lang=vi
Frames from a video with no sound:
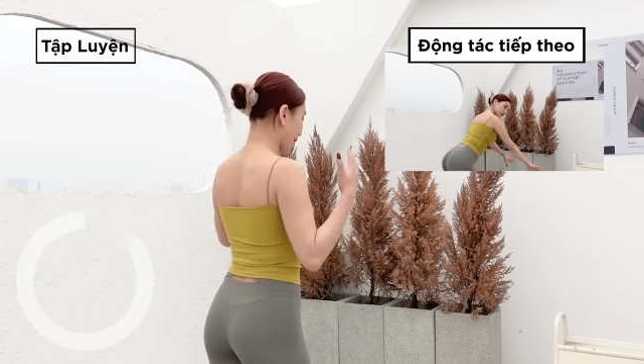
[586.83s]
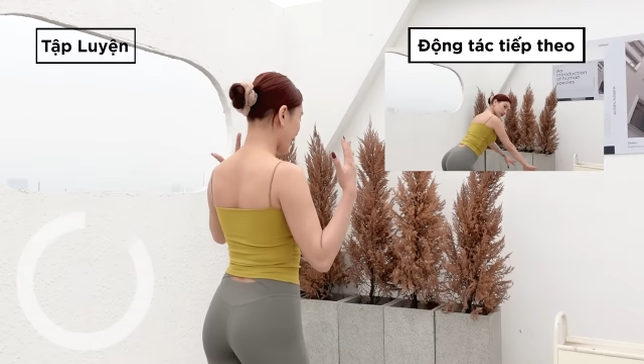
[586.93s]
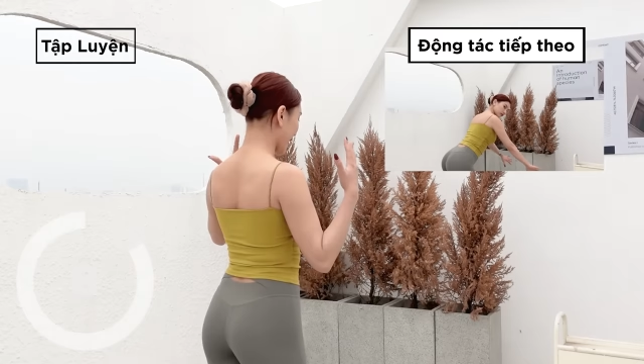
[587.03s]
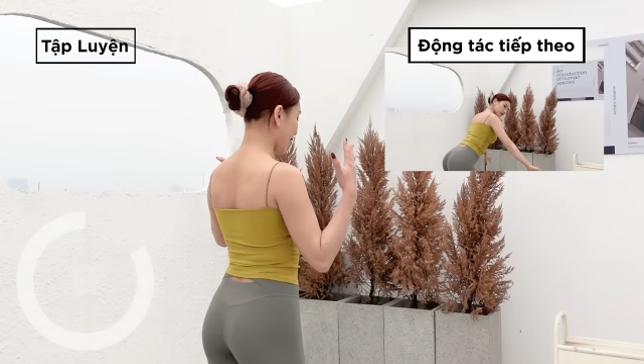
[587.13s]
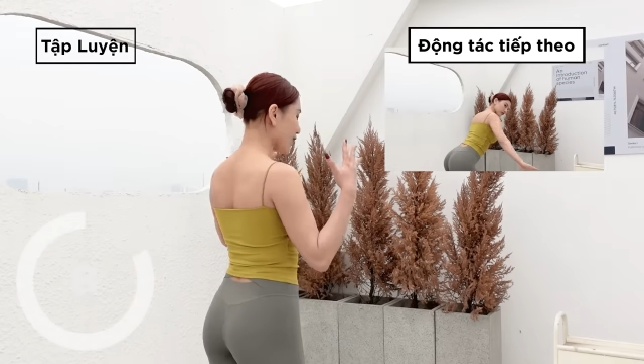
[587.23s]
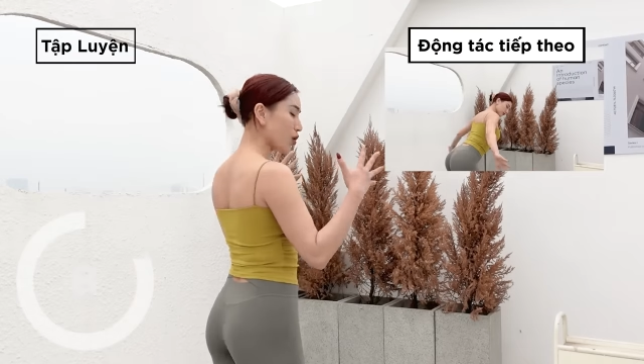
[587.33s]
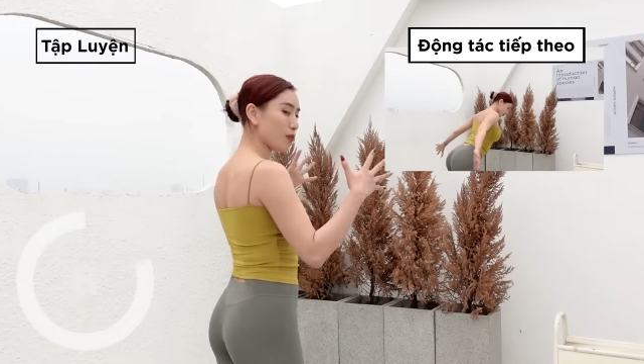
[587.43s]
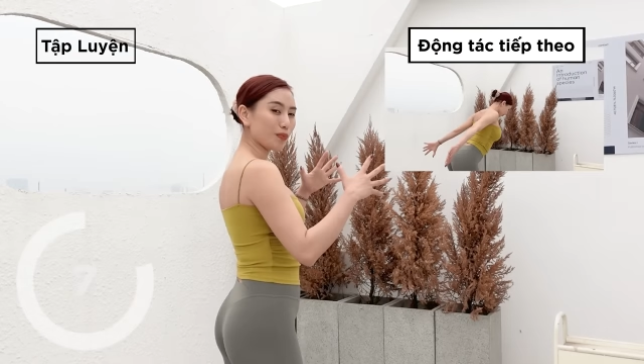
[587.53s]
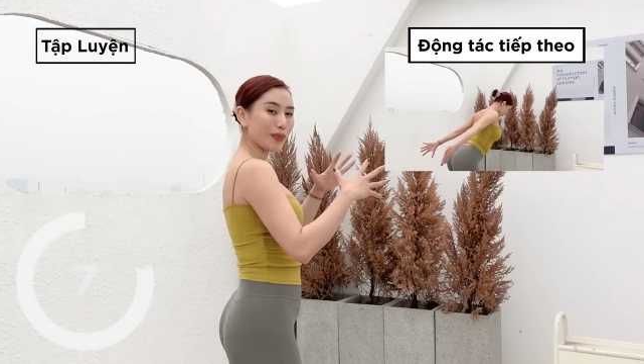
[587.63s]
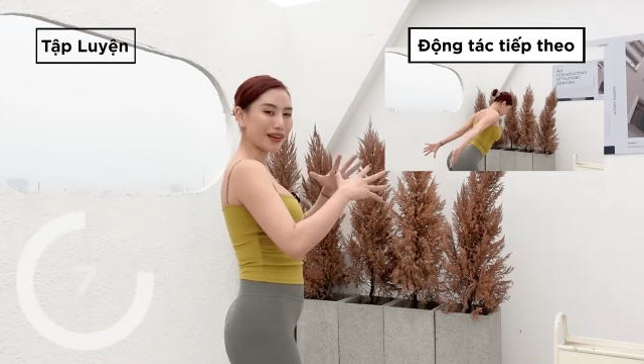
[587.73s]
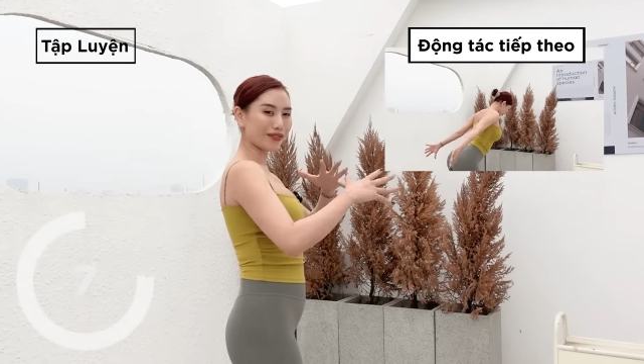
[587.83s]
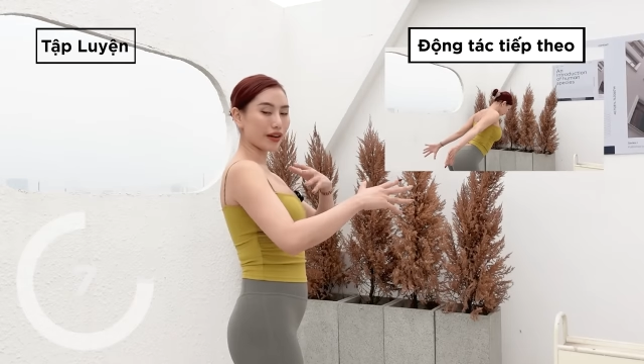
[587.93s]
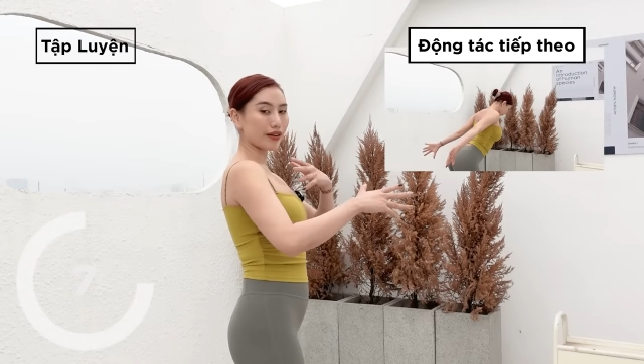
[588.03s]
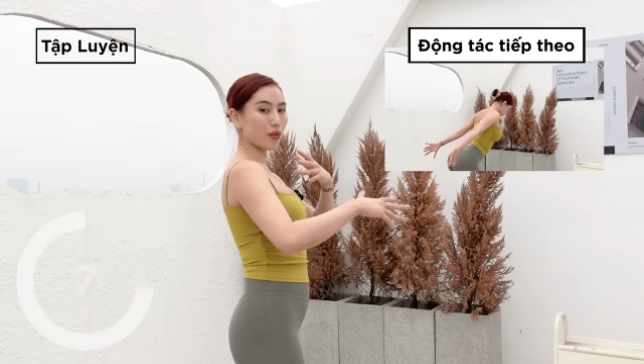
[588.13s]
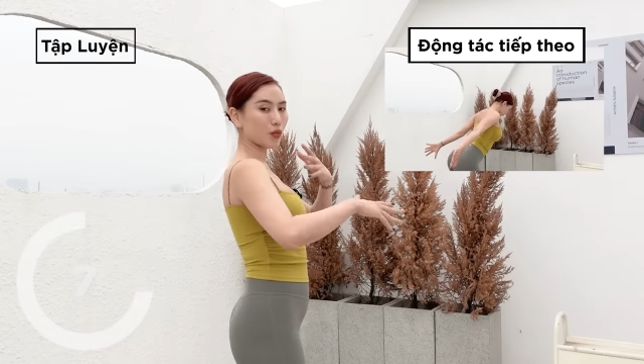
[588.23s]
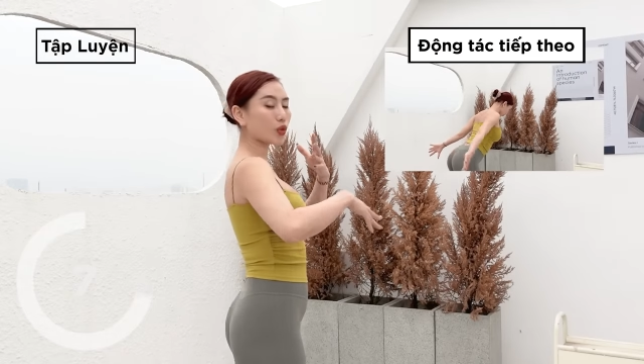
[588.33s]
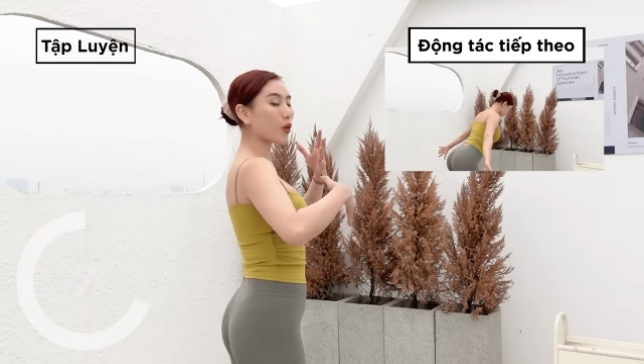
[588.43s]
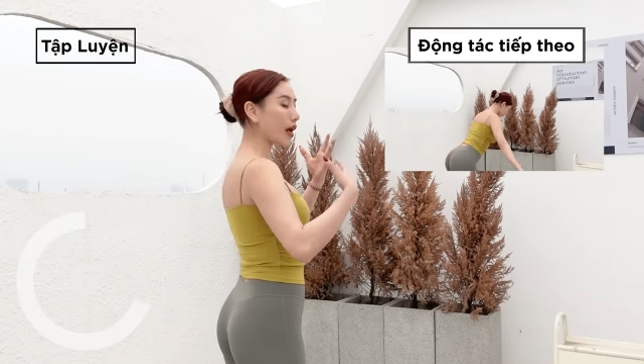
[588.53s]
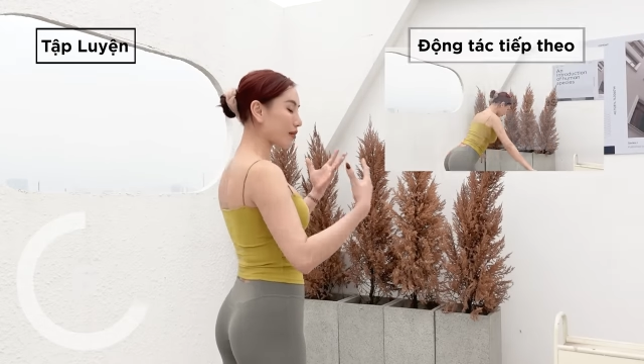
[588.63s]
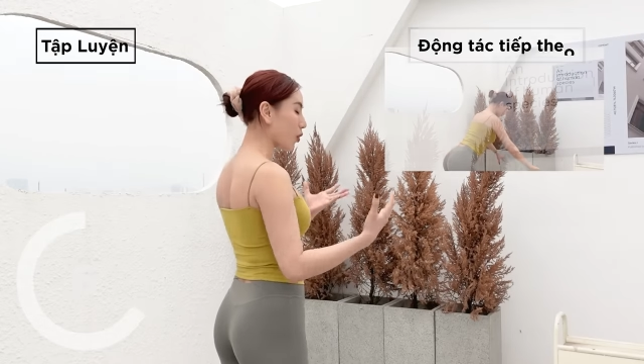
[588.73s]
nó sẽ giúp mình vận động
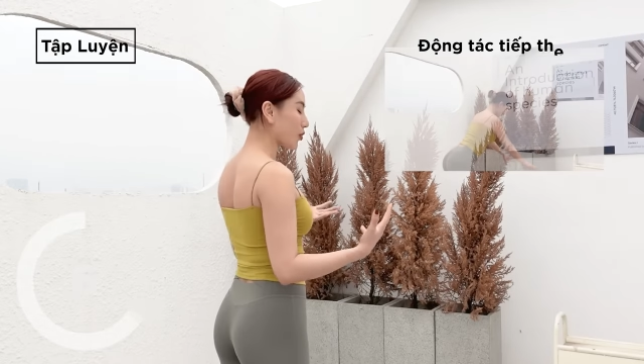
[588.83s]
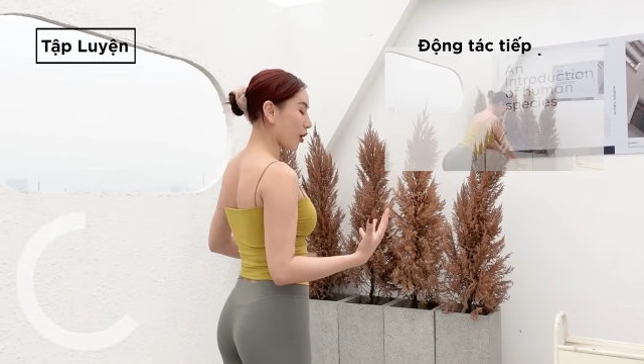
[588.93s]
toàn bộ